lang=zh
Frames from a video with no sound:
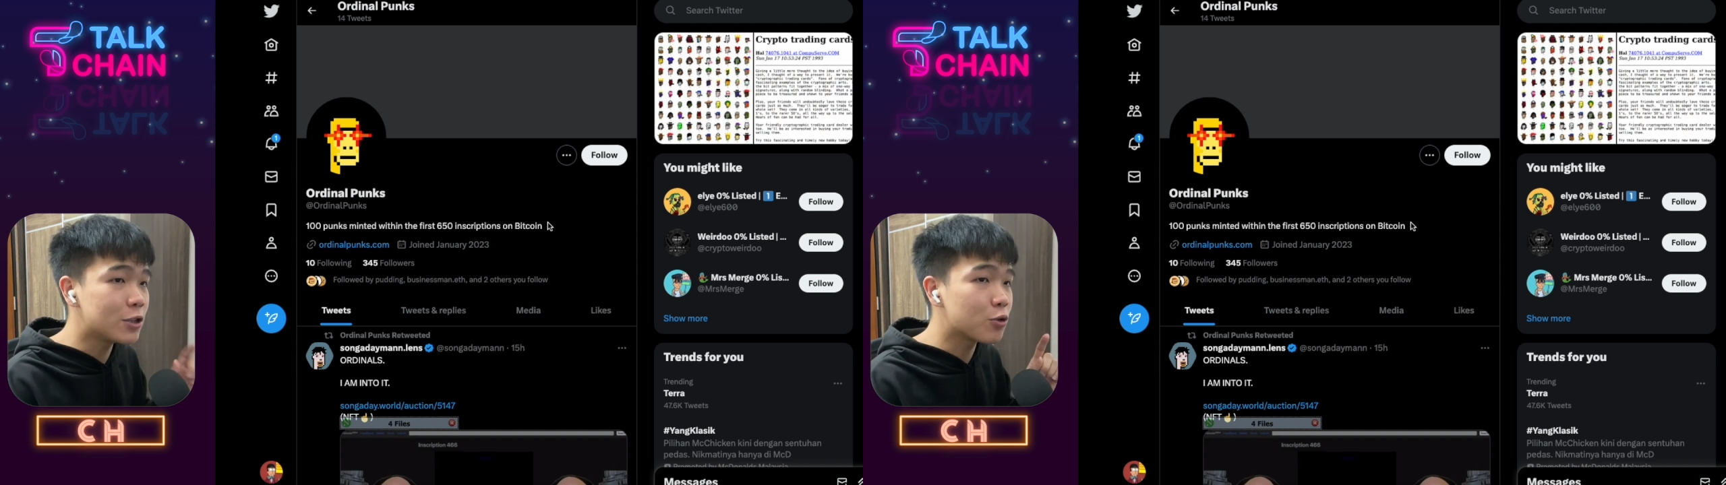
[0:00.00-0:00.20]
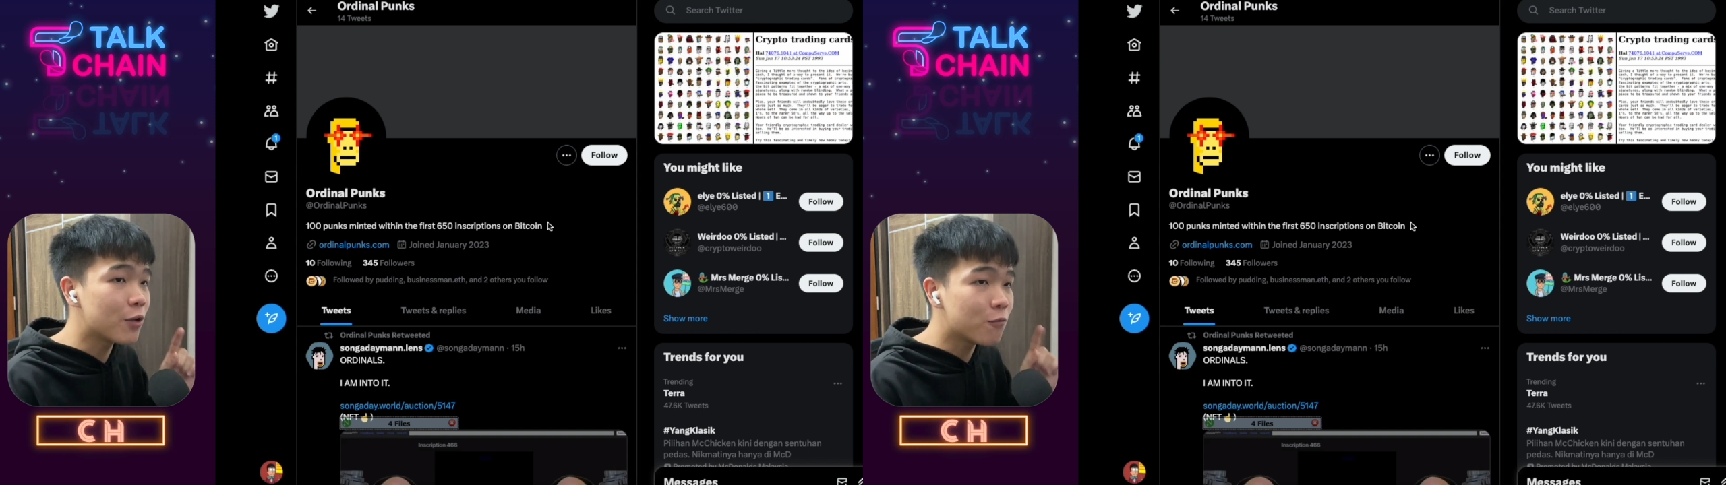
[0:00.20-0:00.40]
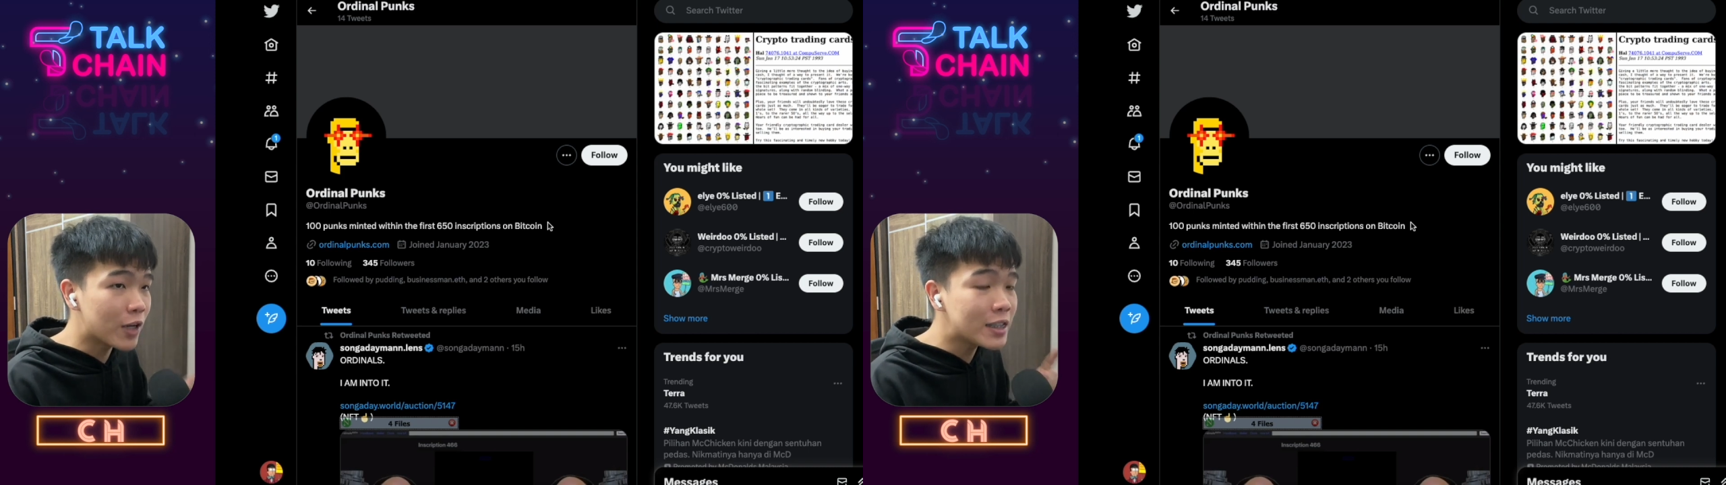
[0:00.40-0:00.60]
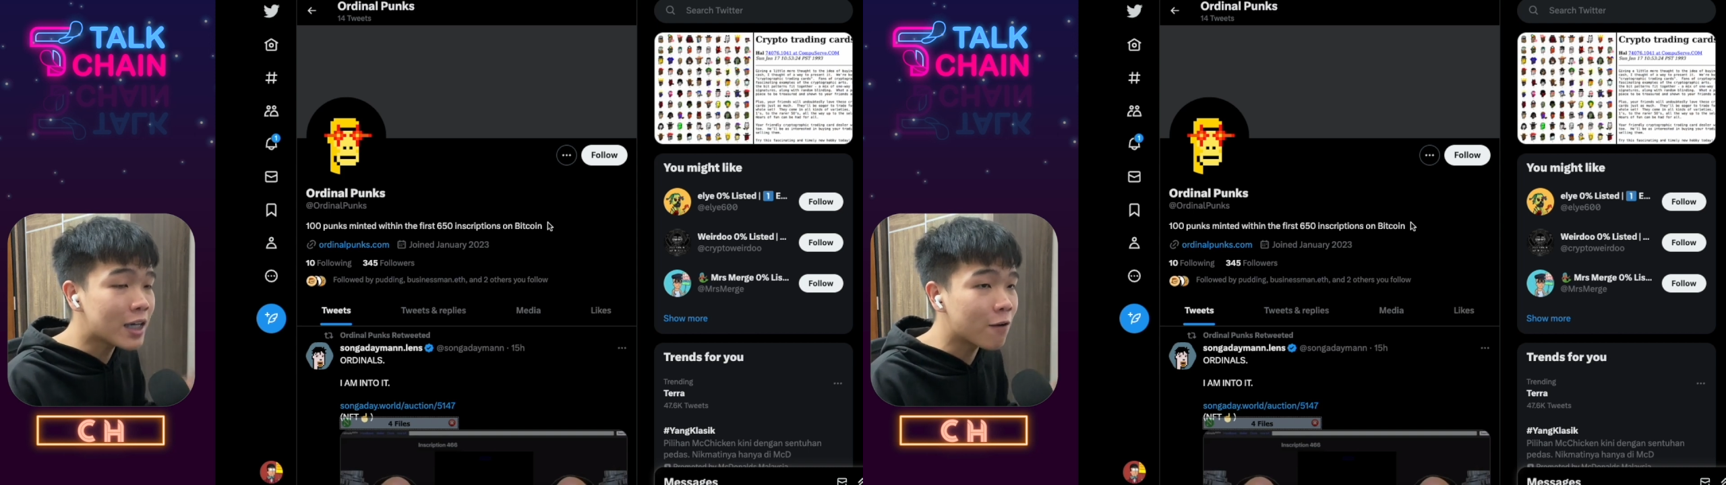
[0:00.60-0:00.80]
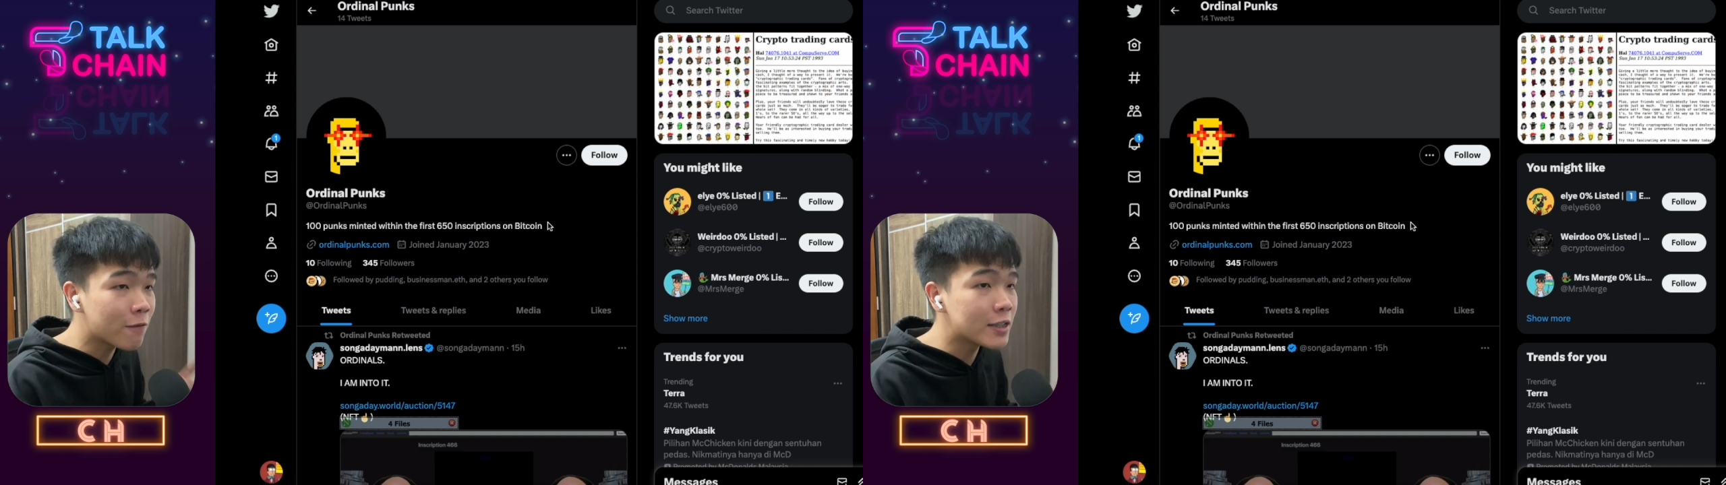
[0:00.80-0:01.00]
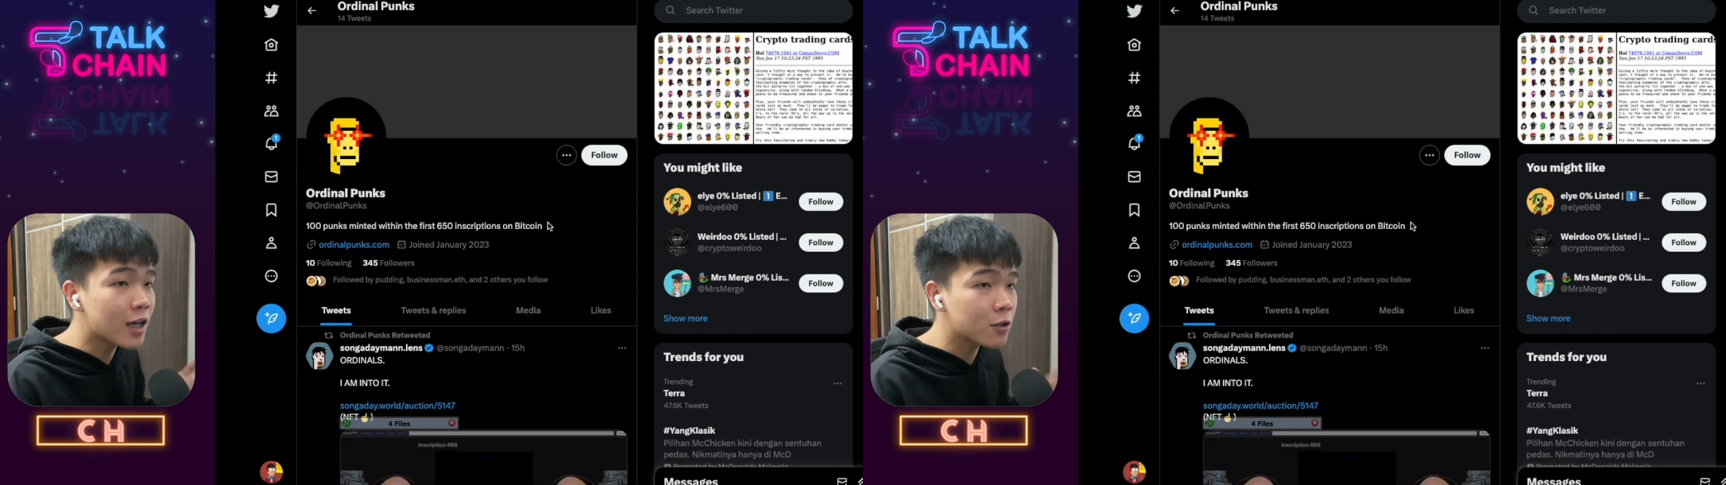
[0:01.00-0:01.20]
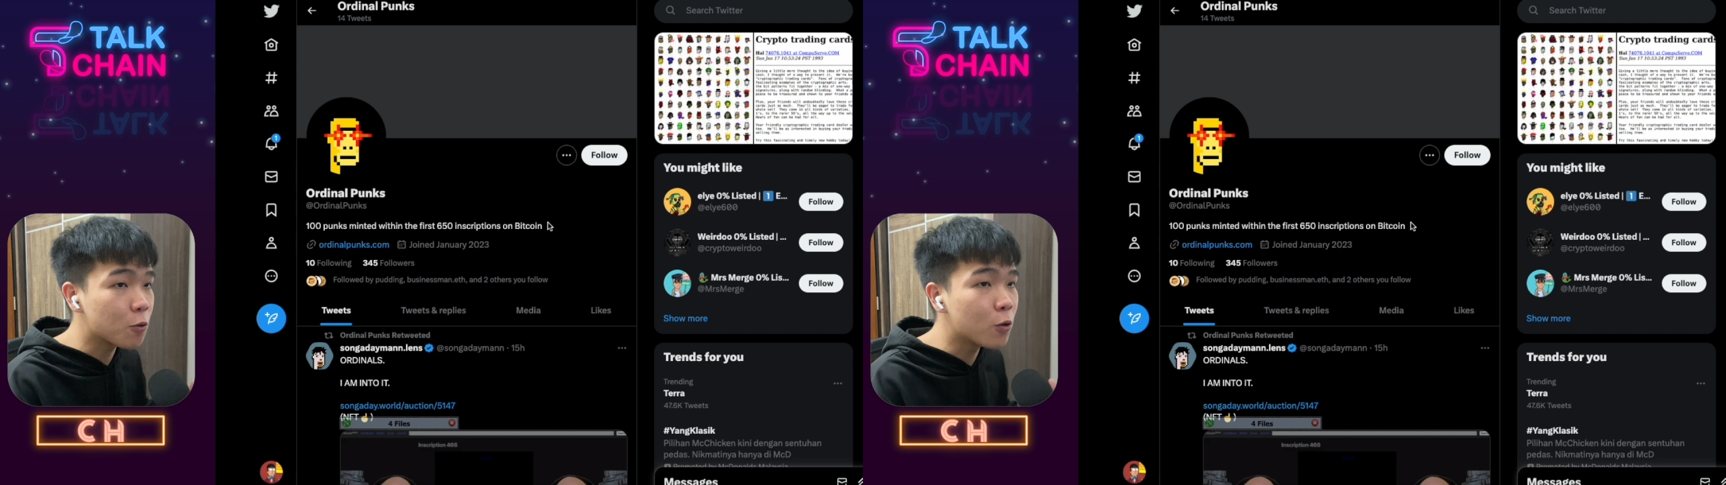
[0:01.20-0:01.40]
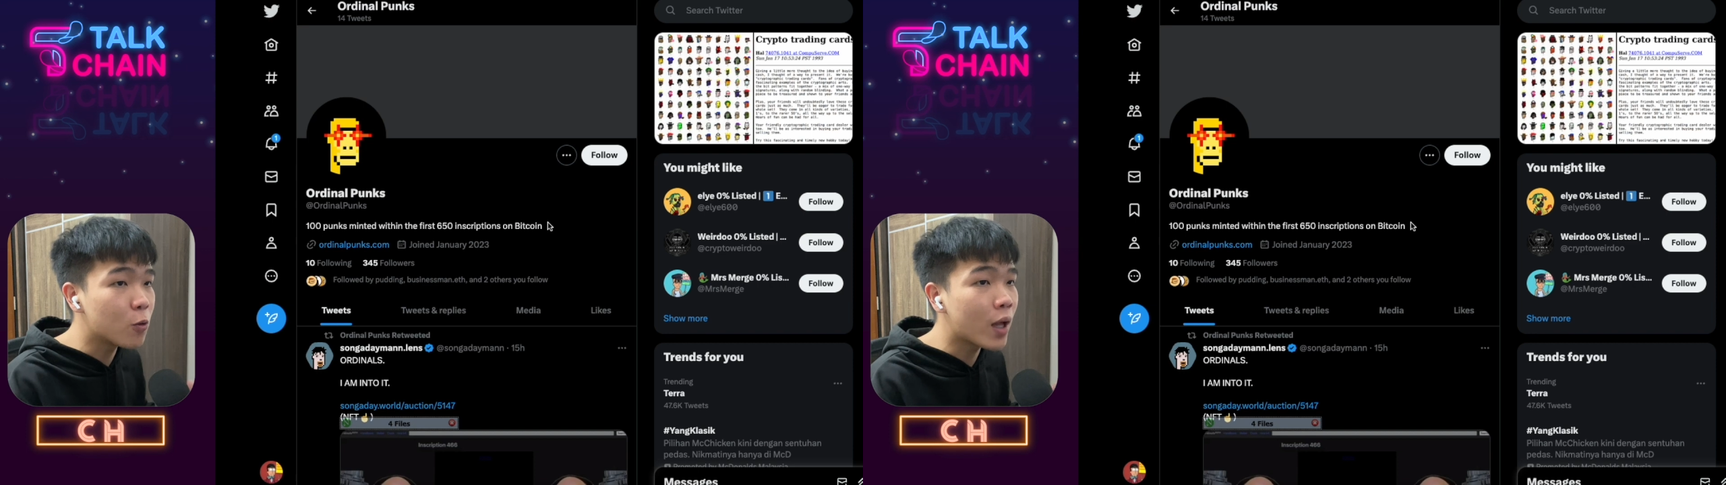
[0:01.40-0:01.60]
所以非常非常的
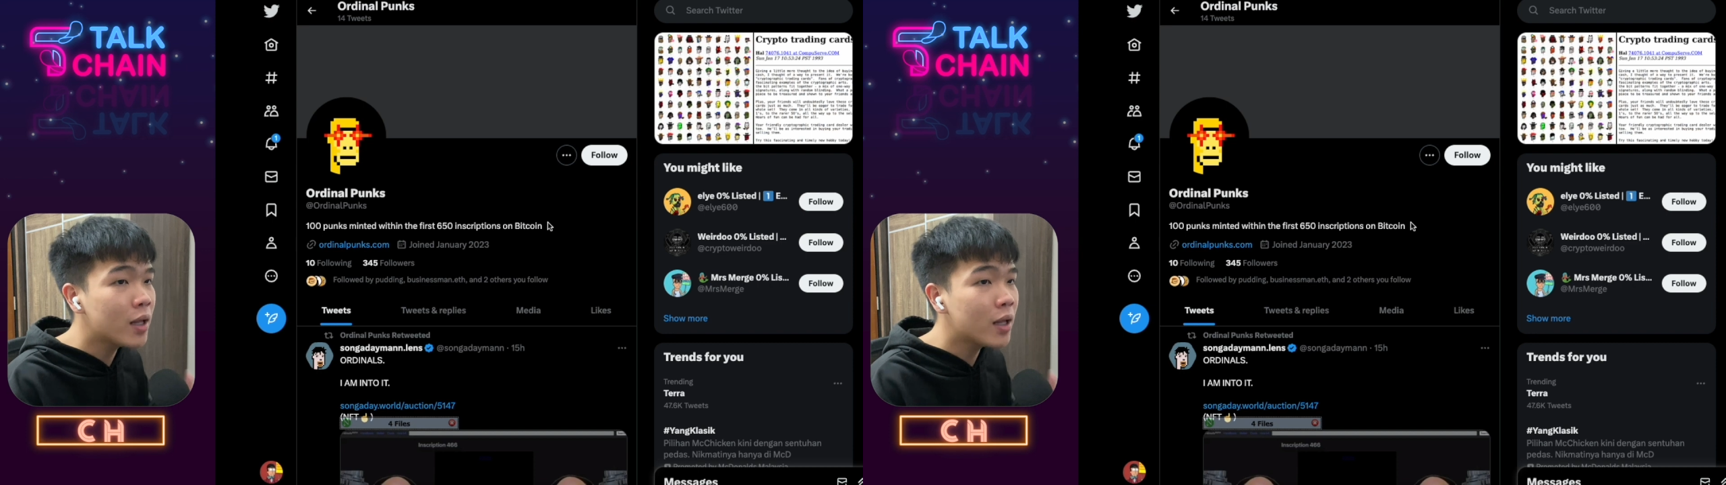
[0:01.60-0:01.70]
混乱。